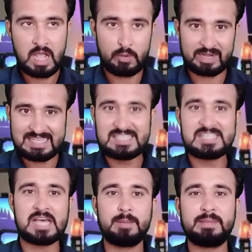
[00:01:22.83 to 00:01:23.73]
और इसी
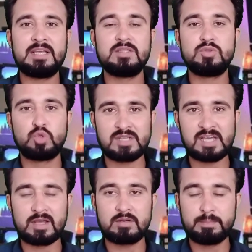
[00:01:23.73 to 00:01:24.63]
साल भी
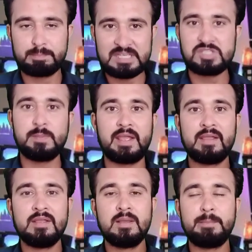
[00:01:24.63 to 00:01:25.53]
2020 में
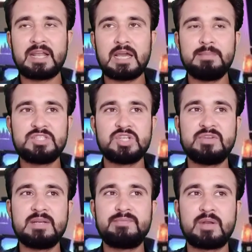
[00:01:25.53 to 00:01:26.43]
मेरे ख्याल में
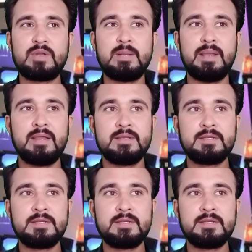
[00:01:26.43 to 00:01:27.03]
जनवरी फरवरी में